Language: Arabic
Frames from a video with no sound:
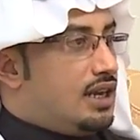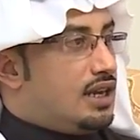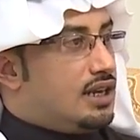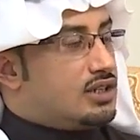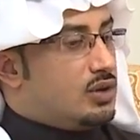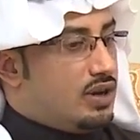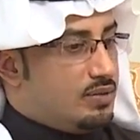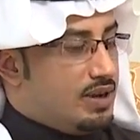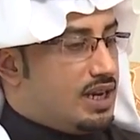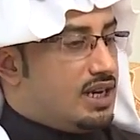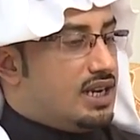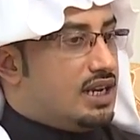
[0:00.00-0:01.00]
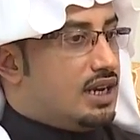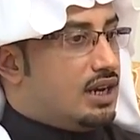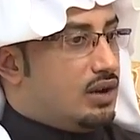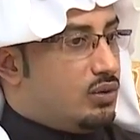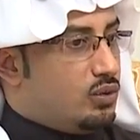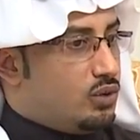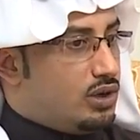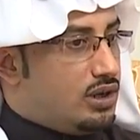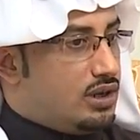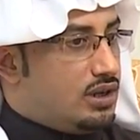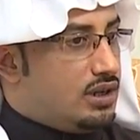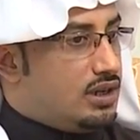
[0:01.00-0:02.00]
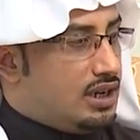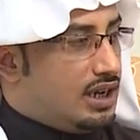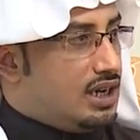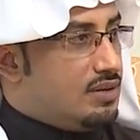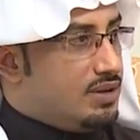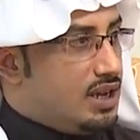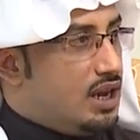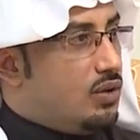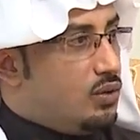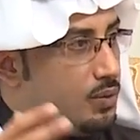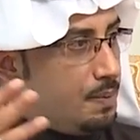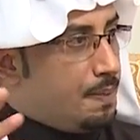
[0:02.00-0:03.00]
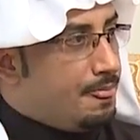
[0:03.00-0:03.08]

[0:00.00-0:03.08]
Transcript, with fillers: آه، سواء المحلية أو آه، الإقليمية أو